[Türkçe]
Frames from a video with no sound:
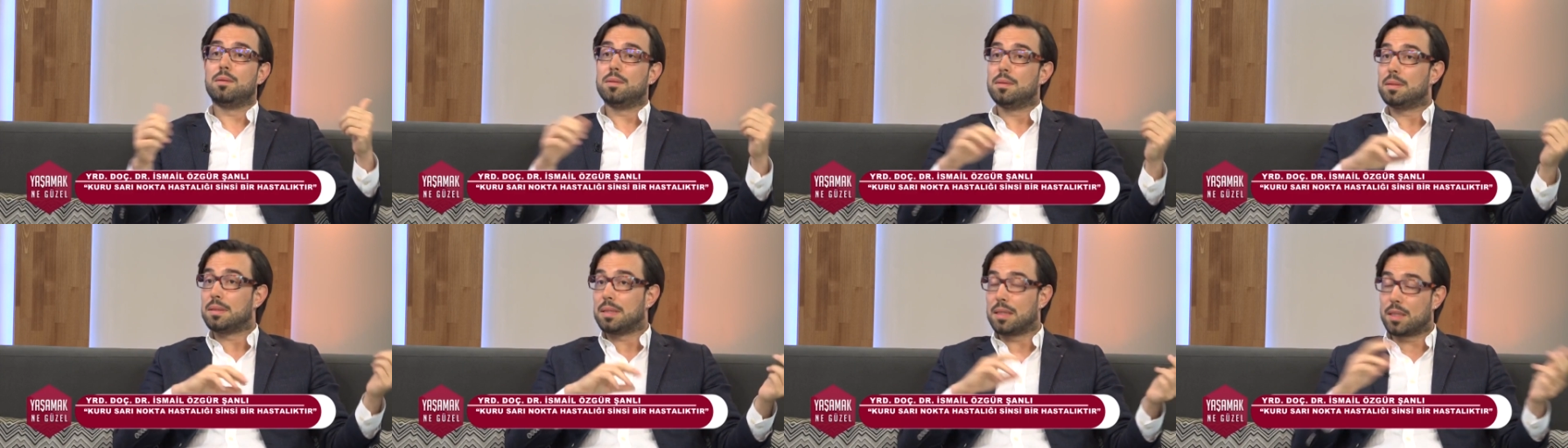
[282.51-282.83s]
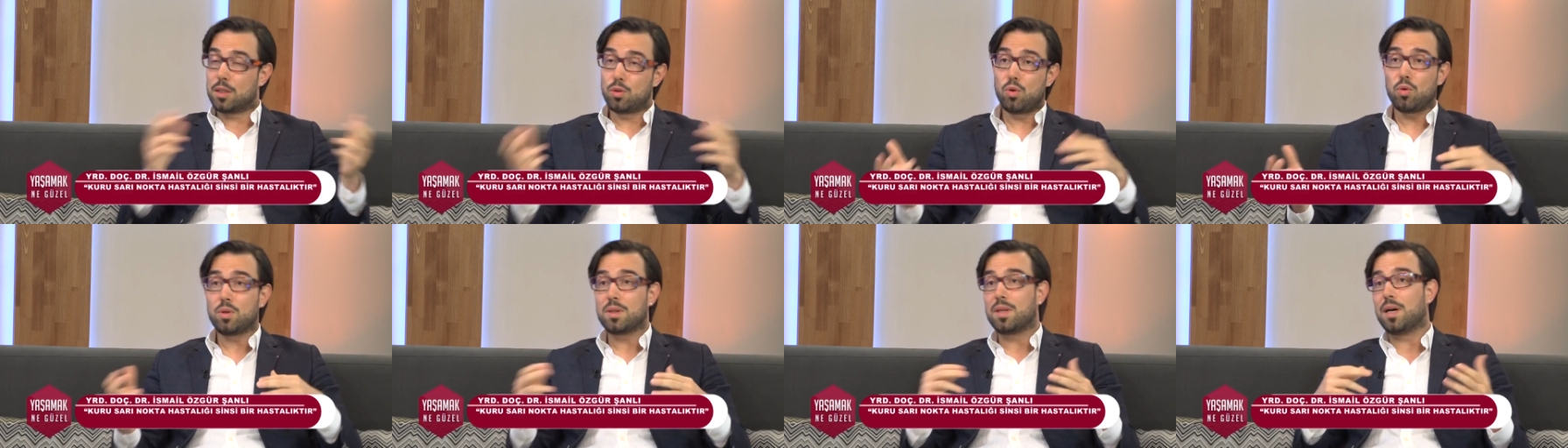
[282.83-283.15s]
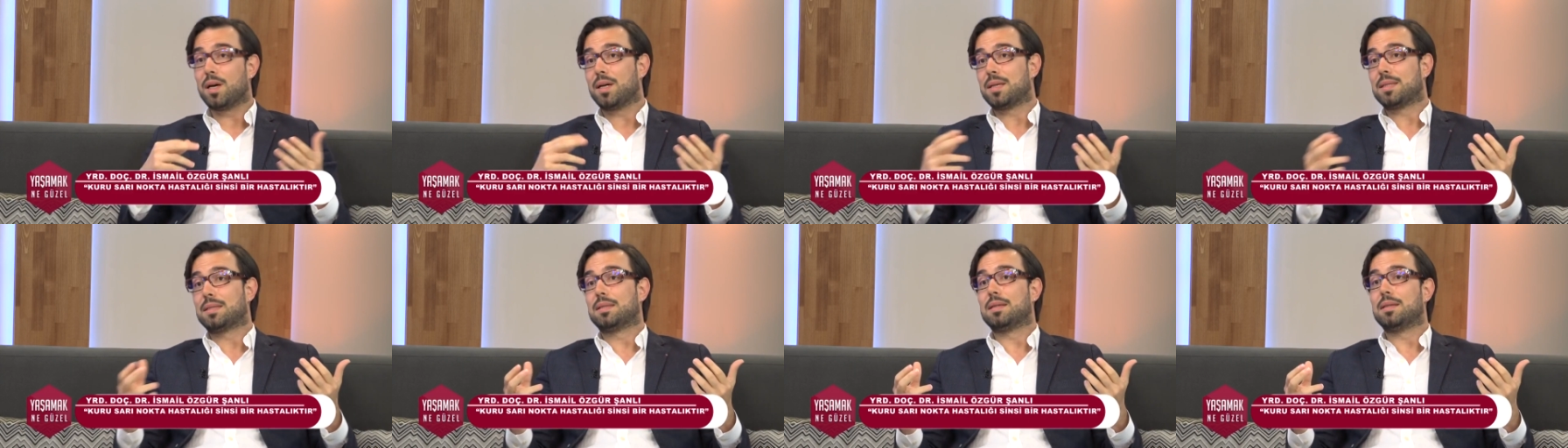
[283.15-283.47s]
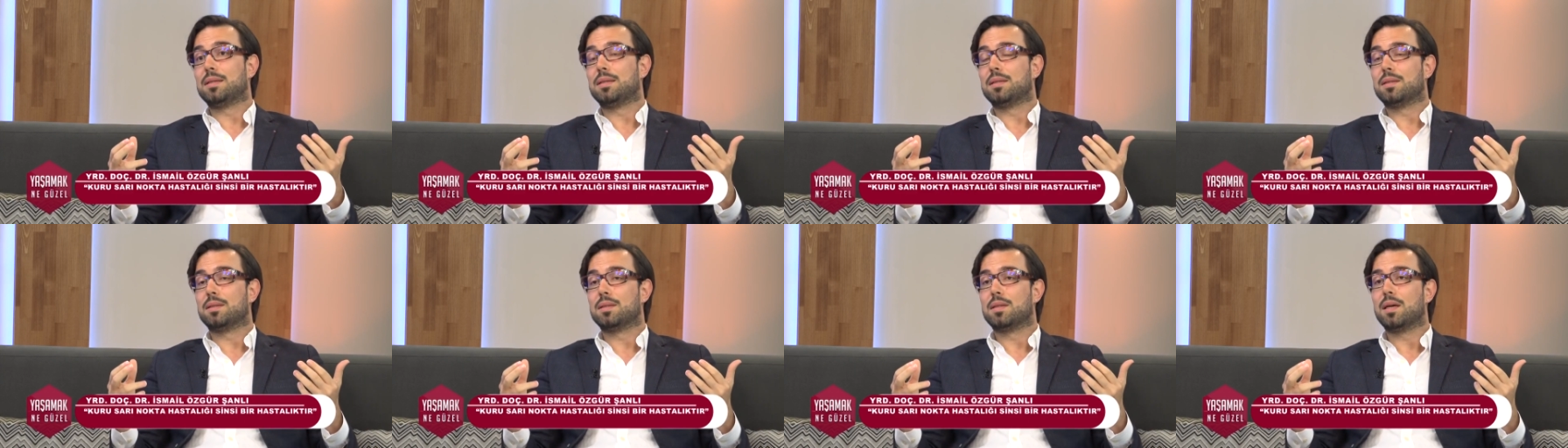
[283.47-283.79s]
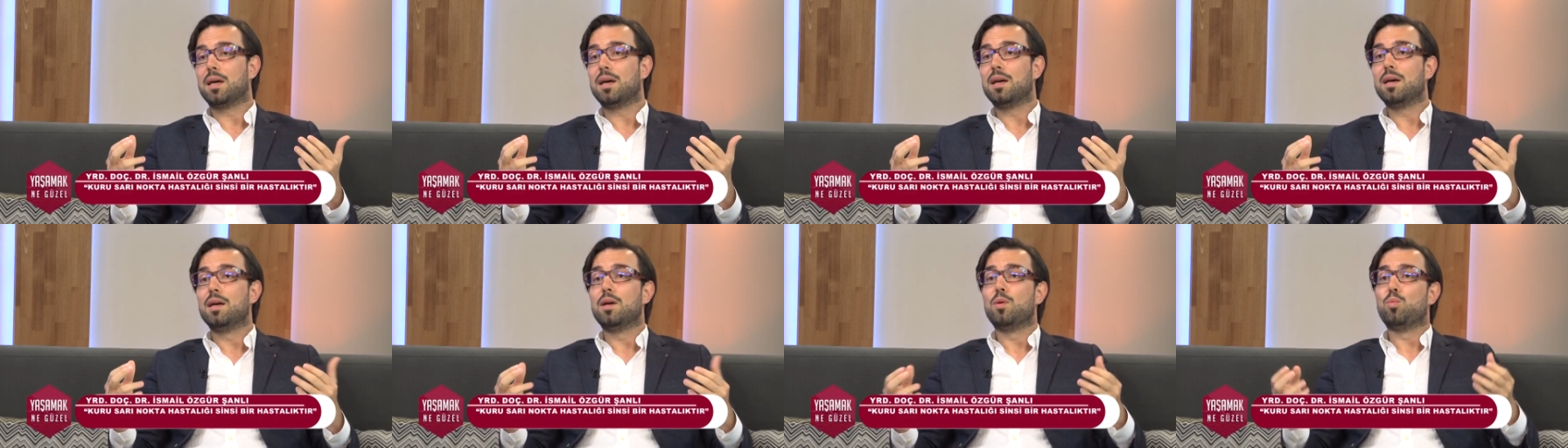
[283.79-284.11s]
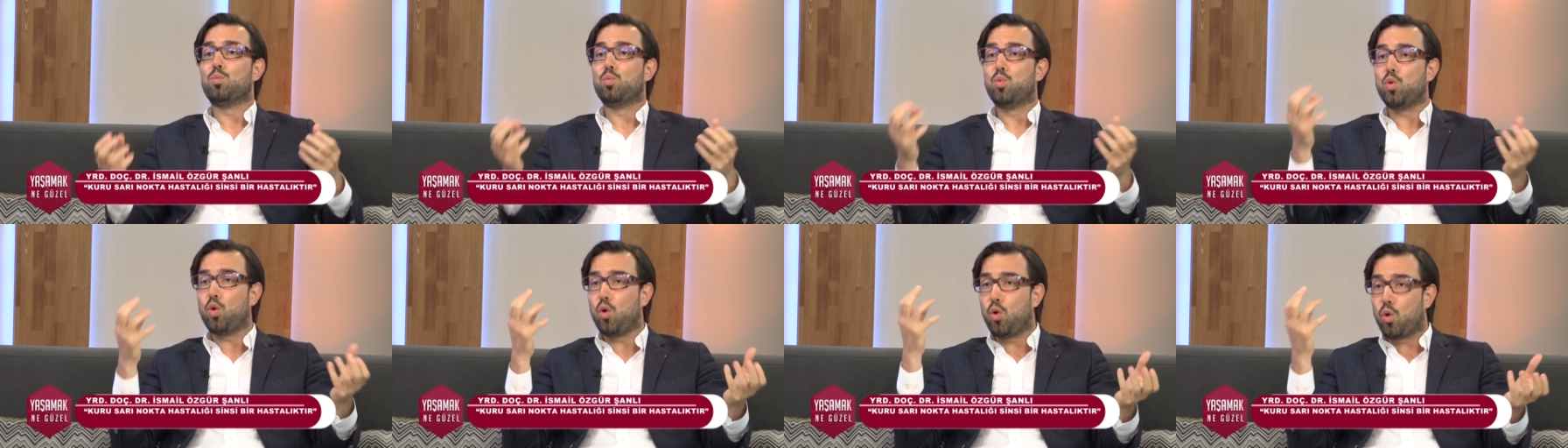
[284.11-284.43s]
sarı nokta hastalığında
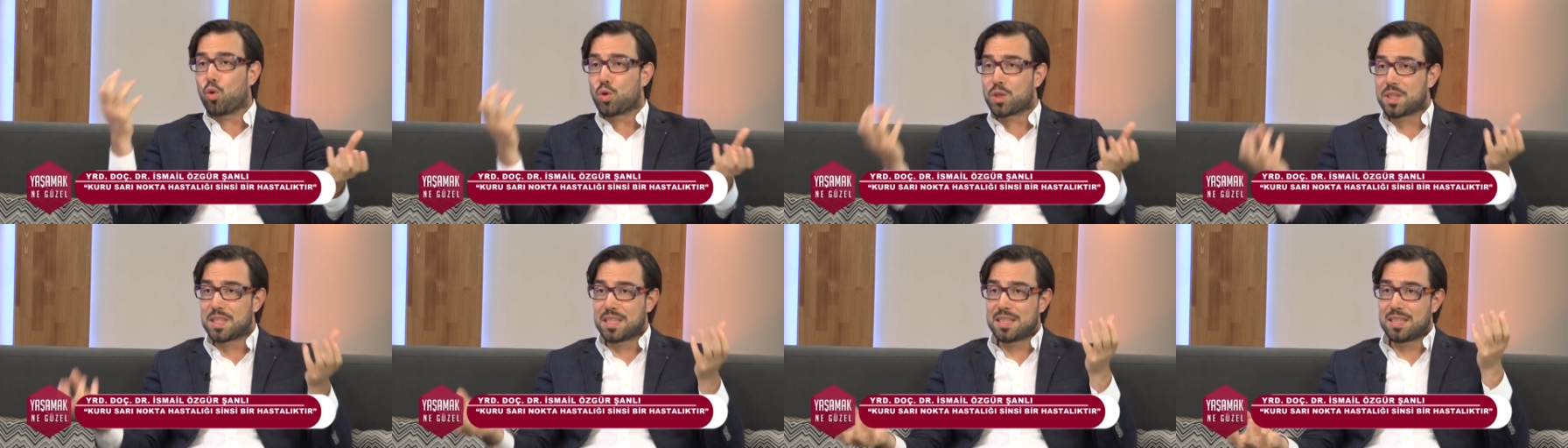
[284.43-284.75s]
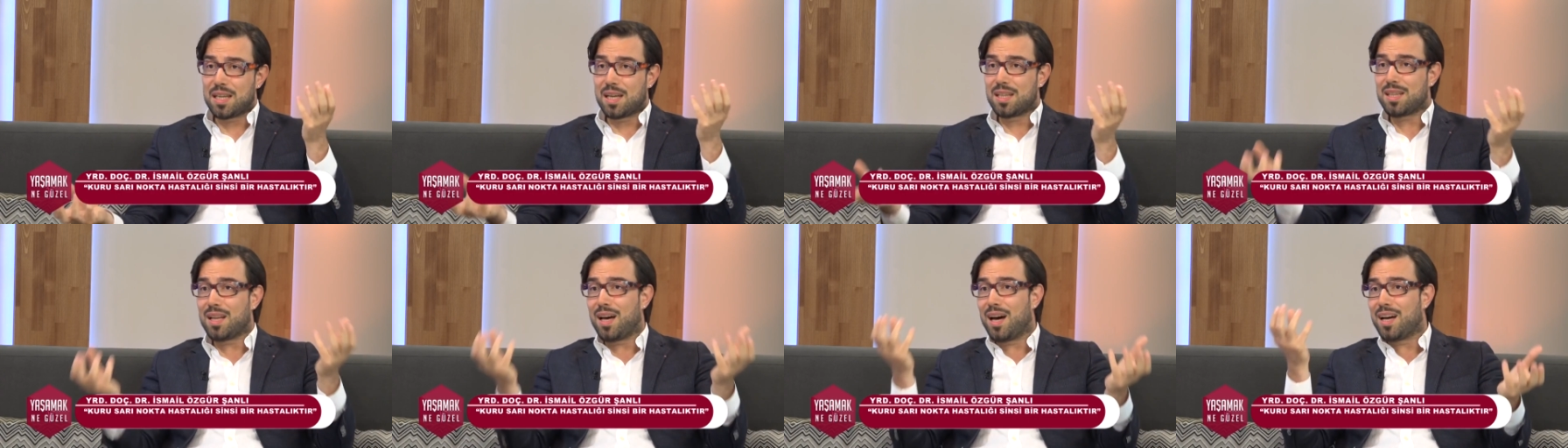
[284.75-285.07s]
bu oksidan